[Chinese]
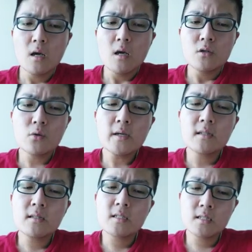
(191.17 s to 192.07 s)
所以
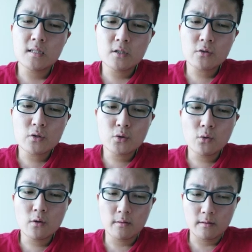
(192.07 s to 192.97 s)
呢，其实就是
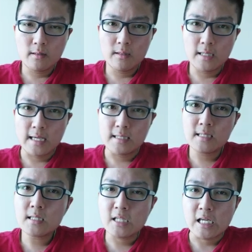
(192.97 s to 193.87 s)
说你
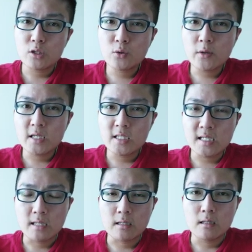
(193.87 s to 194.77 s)
自己最
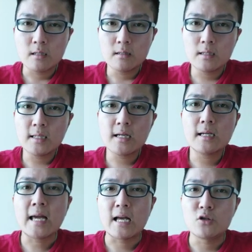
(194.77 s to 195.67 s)
近的那个
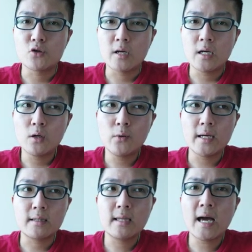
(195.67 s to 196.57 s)
感觉
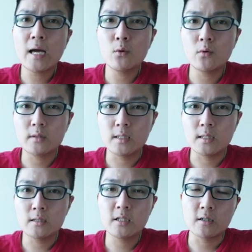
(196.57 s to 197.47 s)
会太过
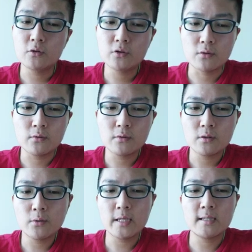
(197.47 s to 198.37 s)
的成熟，
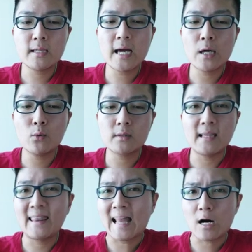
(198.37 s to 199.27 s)
会太过的
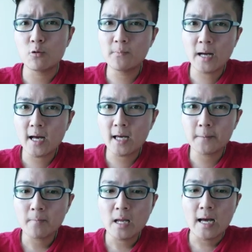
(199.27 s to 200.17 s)
老派，
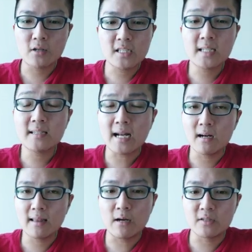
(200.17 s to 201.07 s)
好像一个老
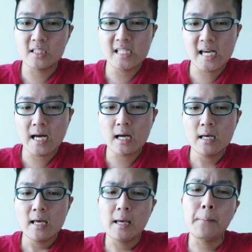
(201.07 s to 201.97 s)
老人家
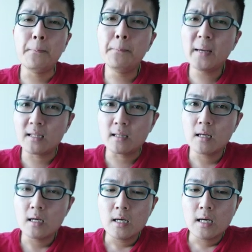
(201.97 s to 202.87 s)
很闷，
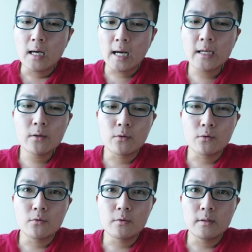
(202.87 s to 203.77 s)
还
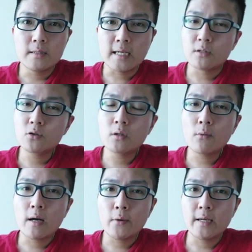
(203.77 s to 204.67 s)
有严重的
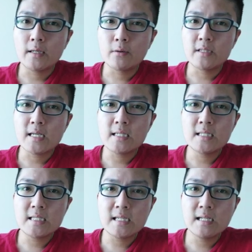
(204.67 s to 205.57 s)
话会有一些
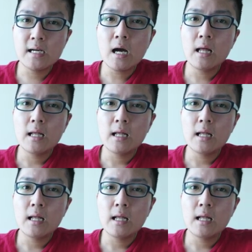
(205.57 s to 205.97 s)
心